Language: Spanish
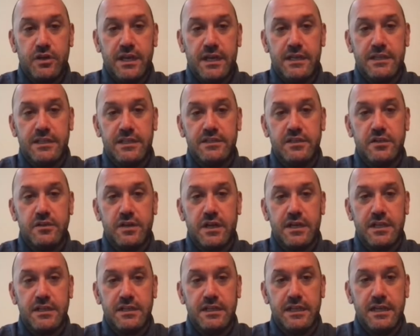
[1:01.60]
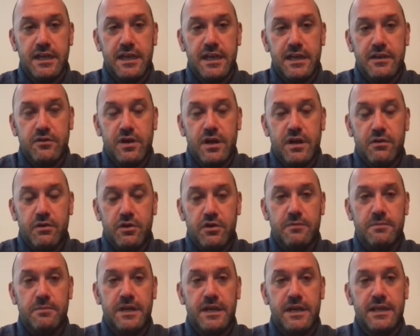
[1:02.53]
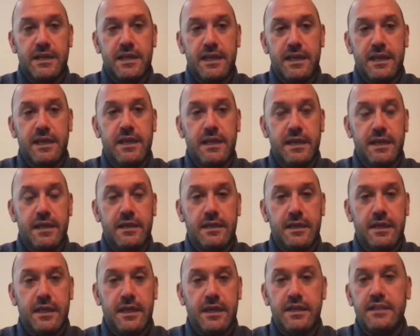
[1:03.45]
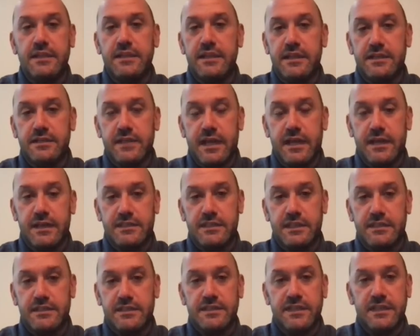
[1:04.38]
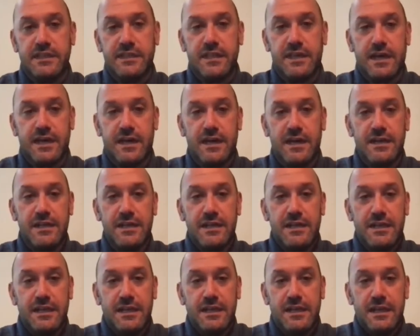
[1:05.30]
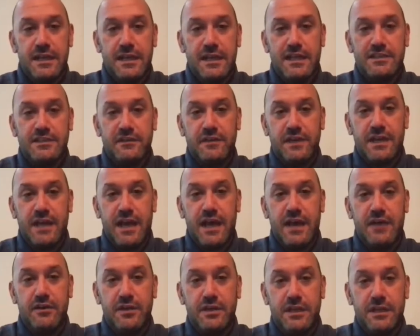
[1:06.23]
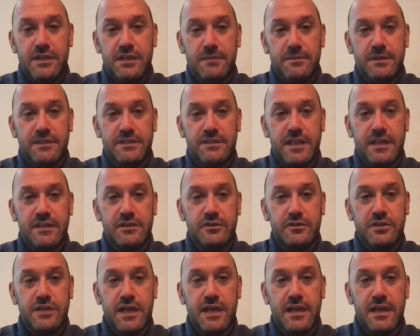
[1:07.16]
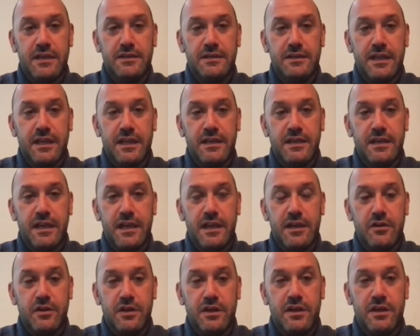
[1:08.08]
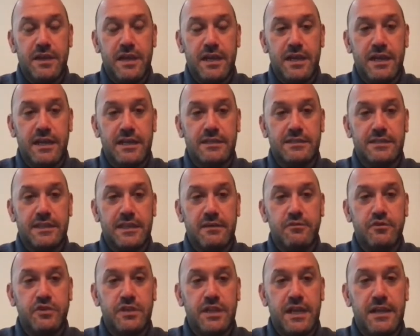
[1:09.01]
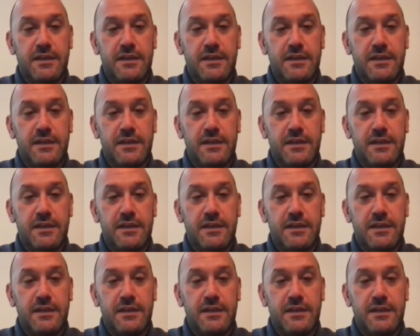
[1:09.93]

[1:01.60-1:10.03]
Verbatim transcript: que está haciendo Argentina, colaboró para que, Argentina ya, se sienta clasificado y esté pensando ya en, lo que viene, que es el Mundial.